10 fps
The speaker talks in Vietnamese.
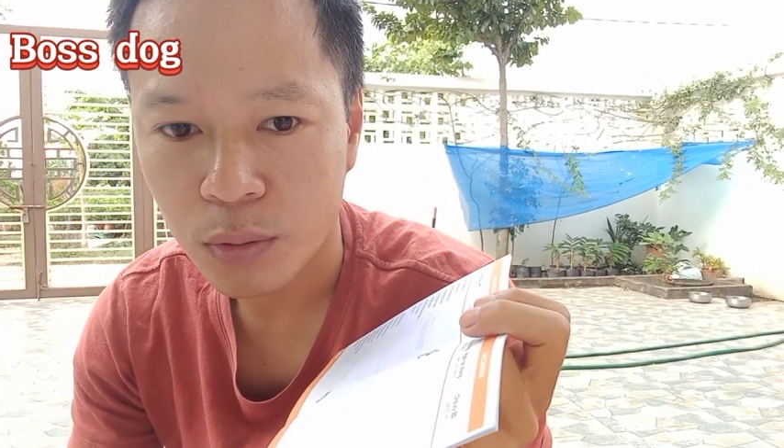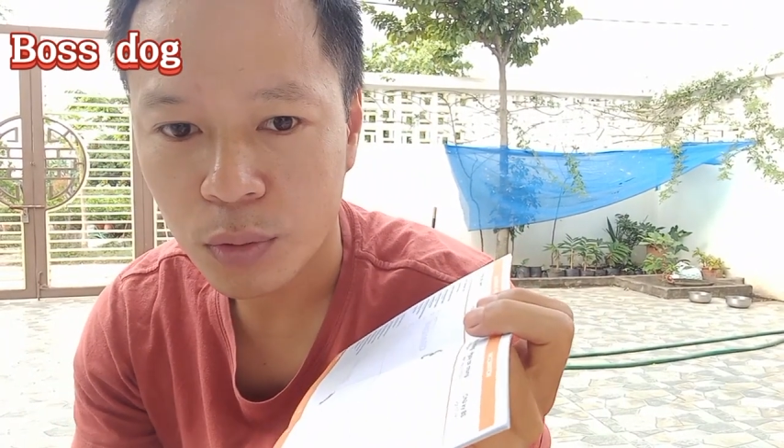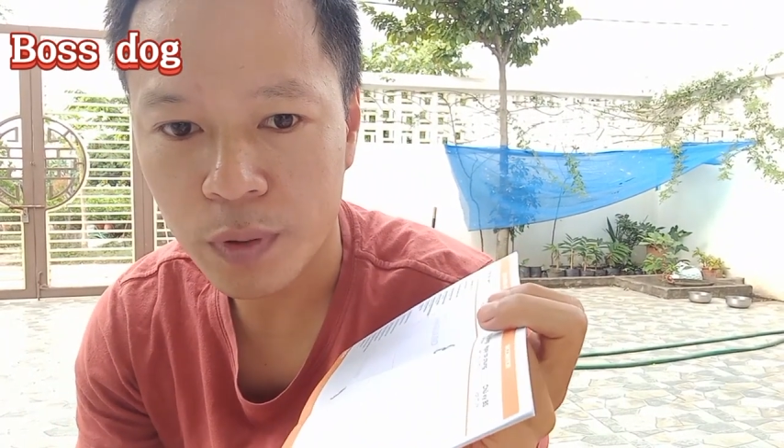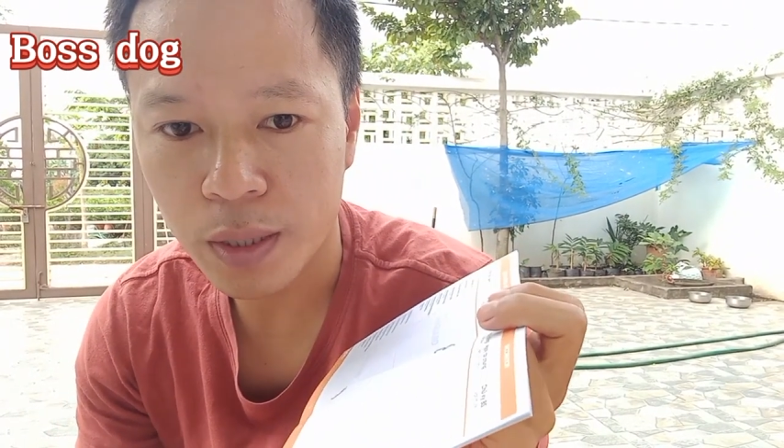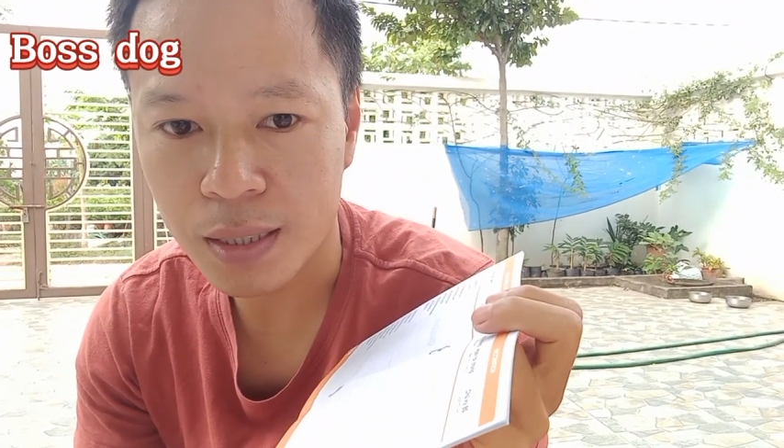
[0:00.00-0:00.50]

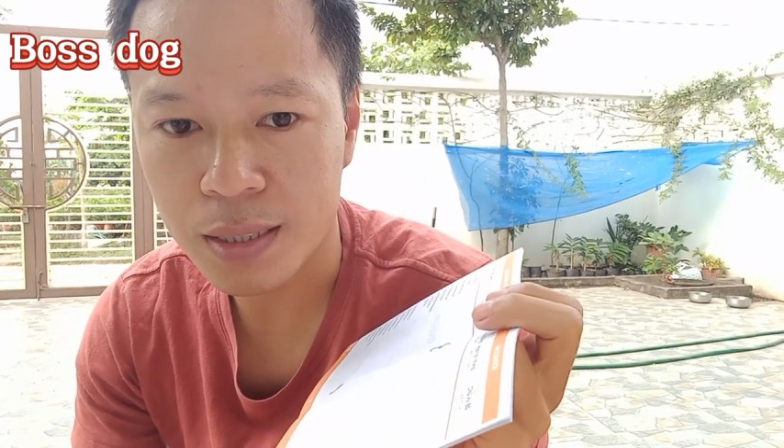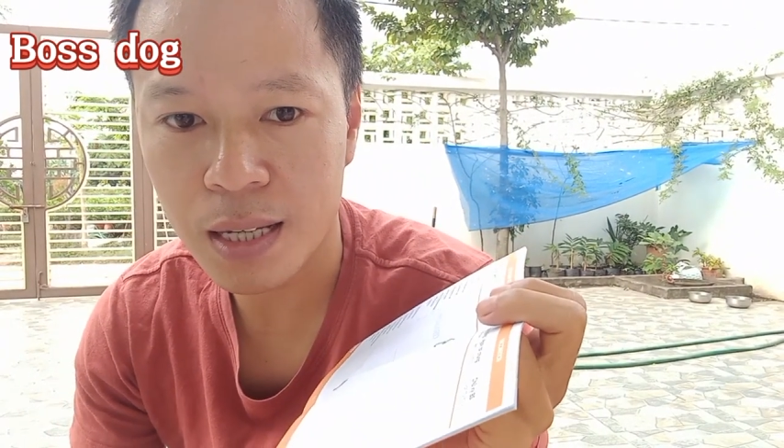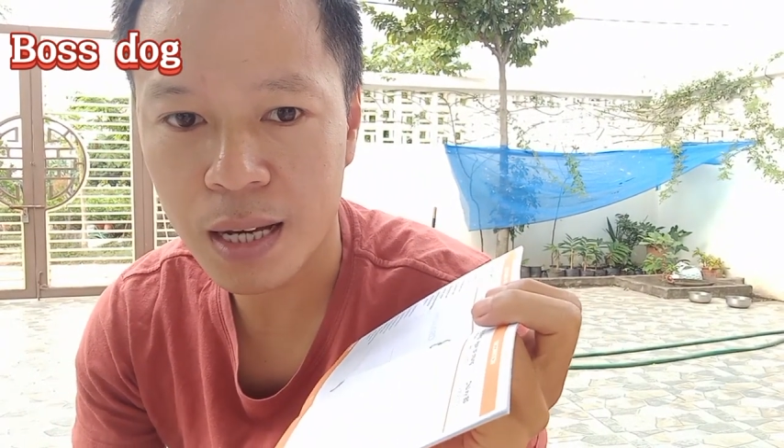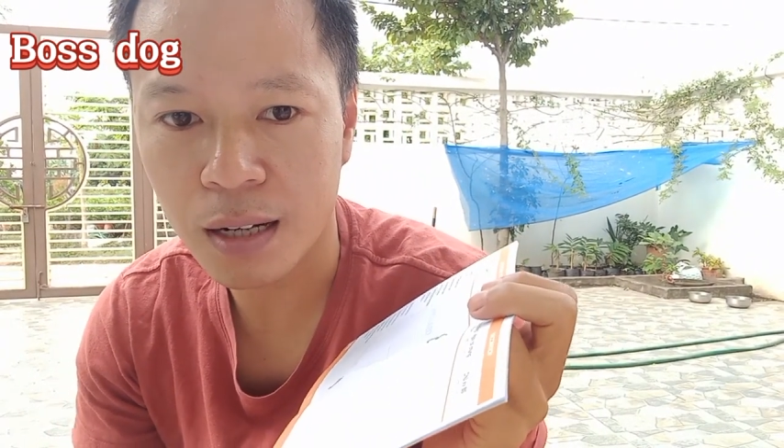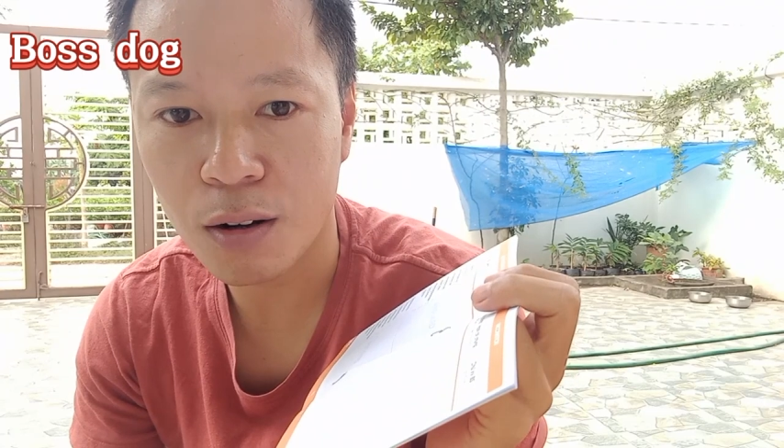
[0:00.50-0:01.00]
quý vị khán
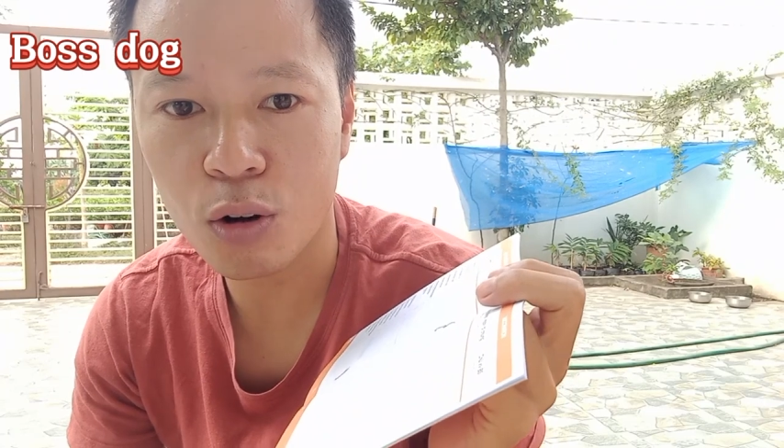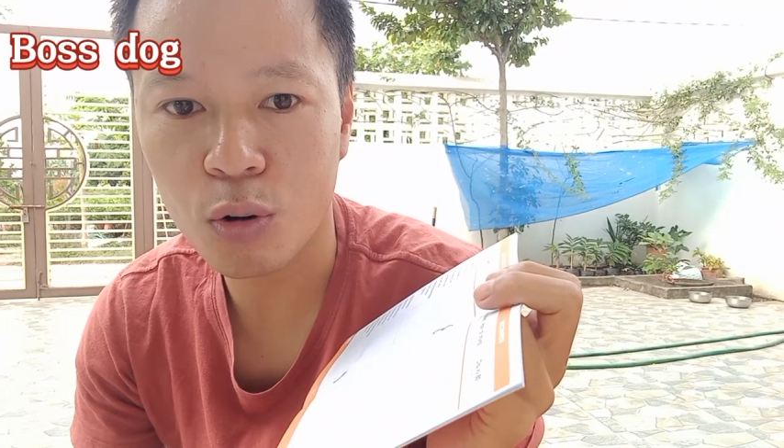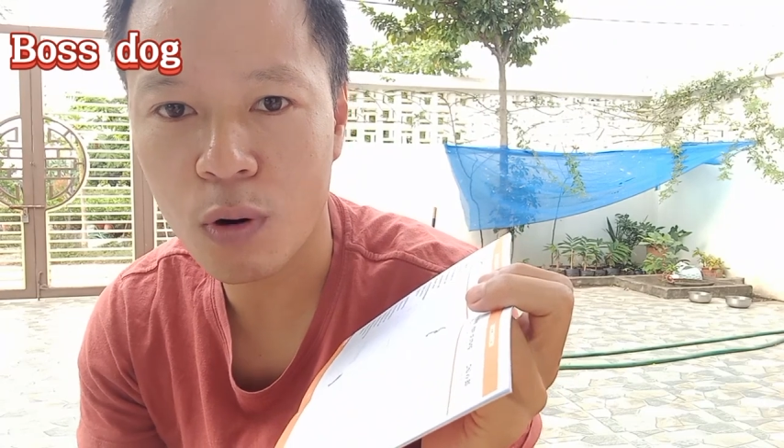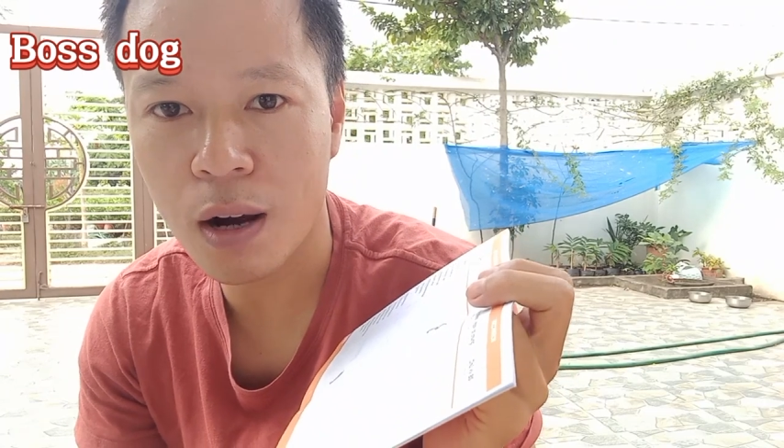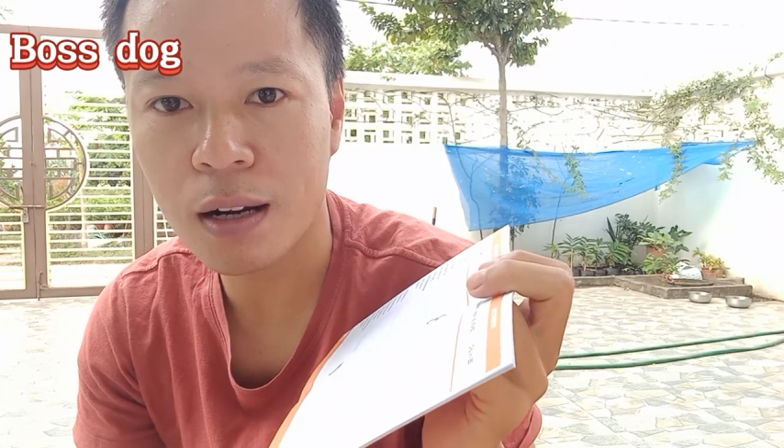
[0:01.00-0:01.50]
giả đã hỏi
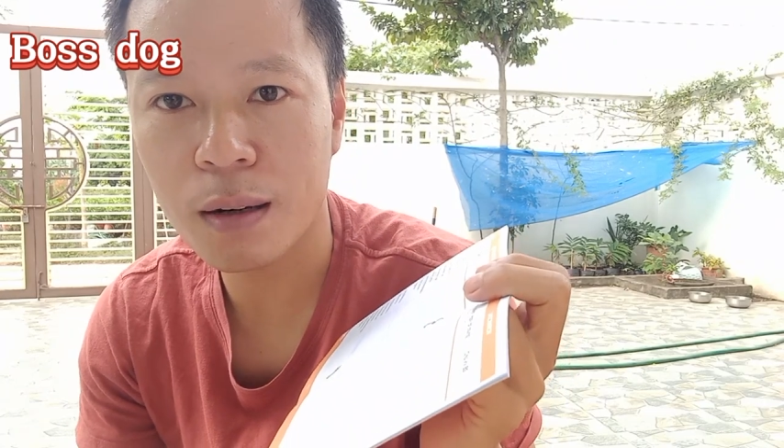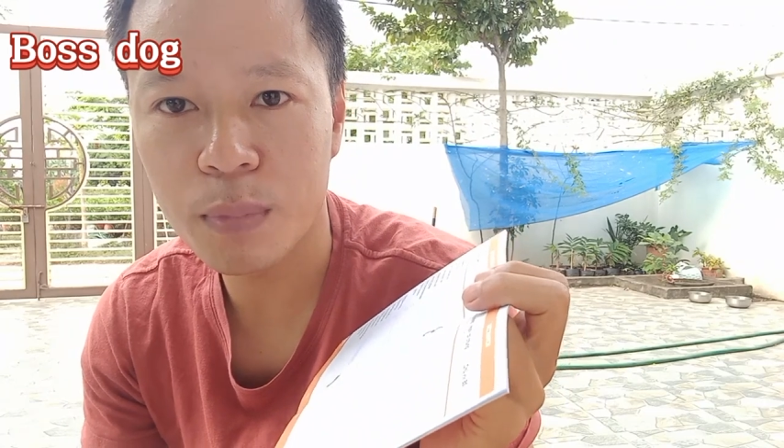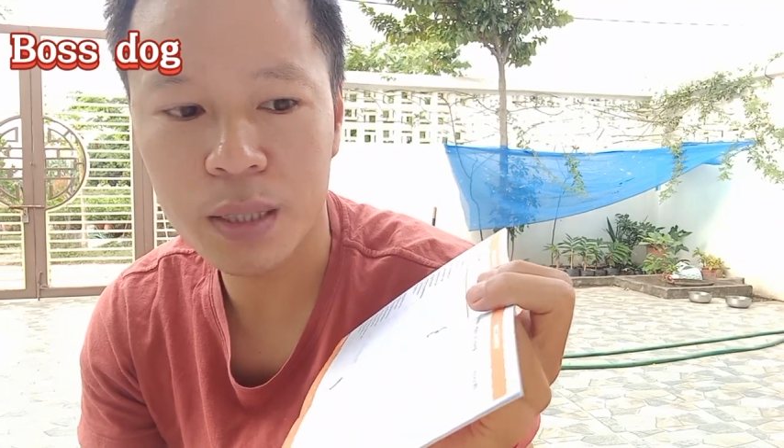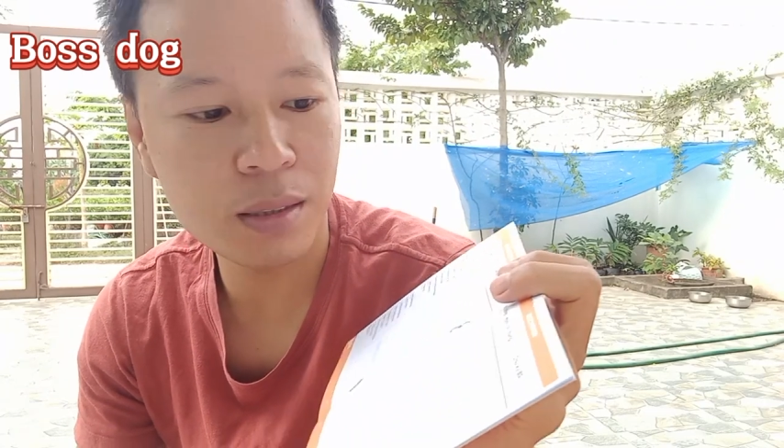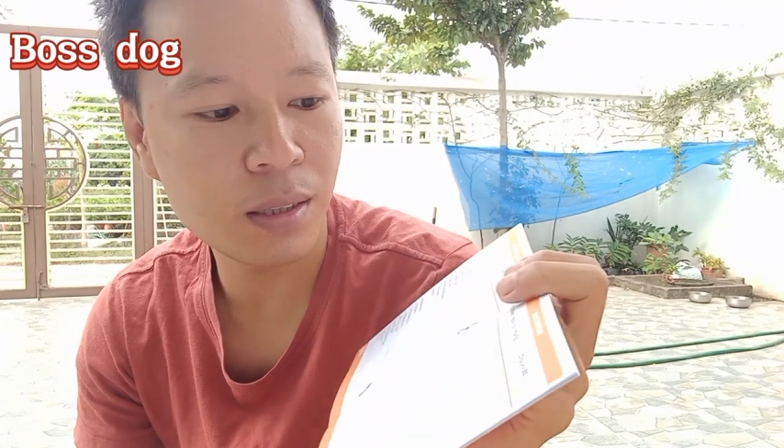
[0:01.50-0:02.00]
qua cả
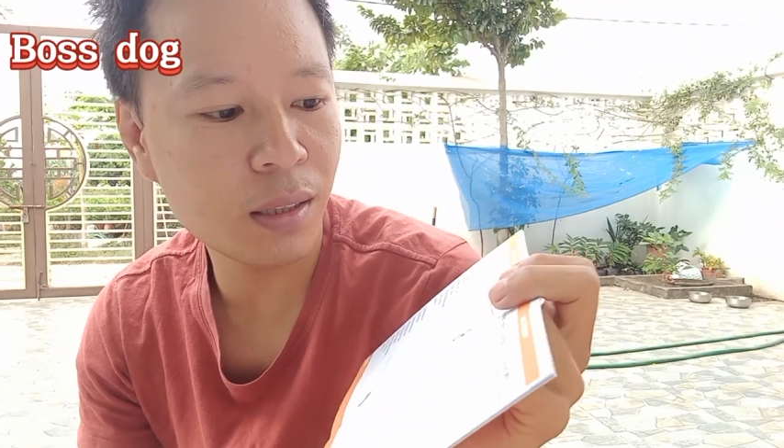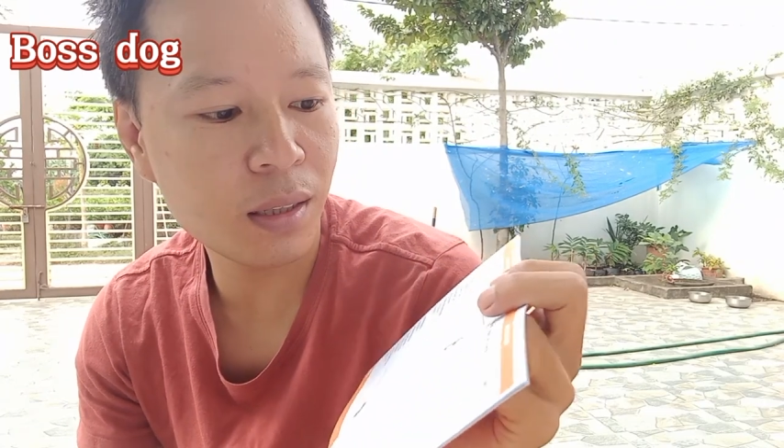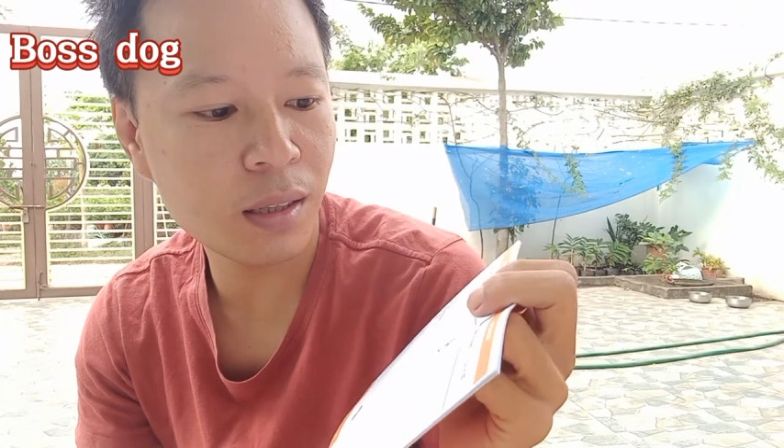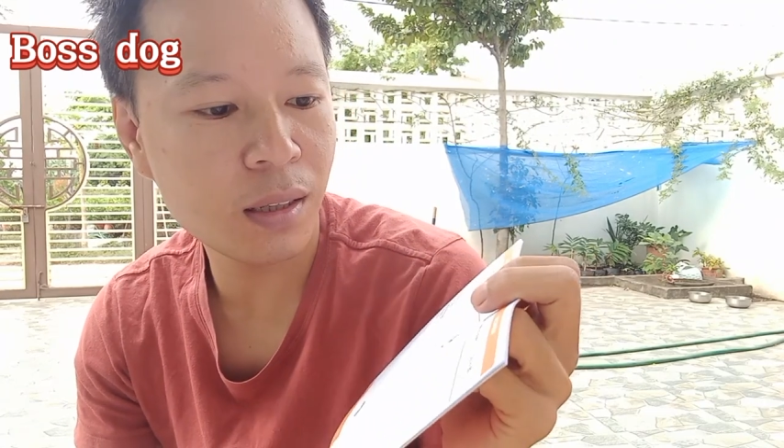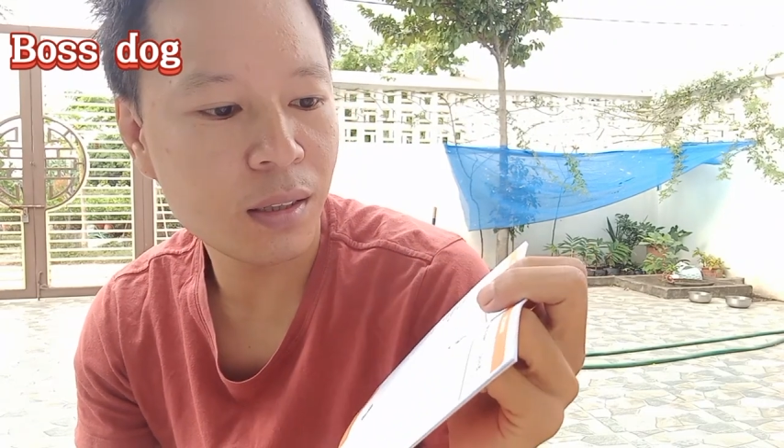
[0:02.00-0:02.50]
mình
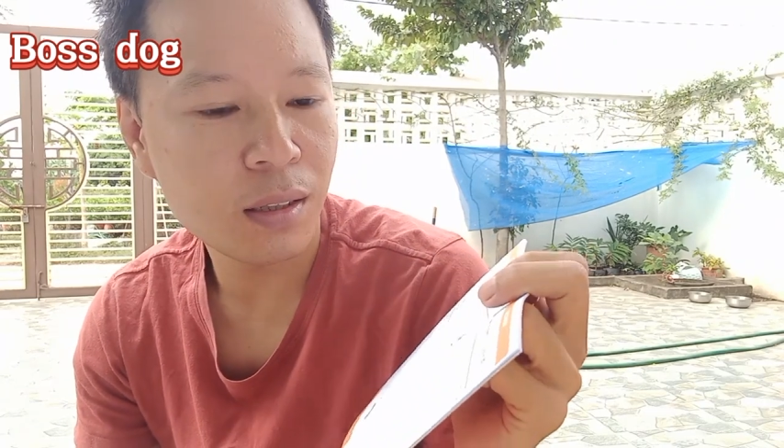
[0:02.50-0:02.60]
thế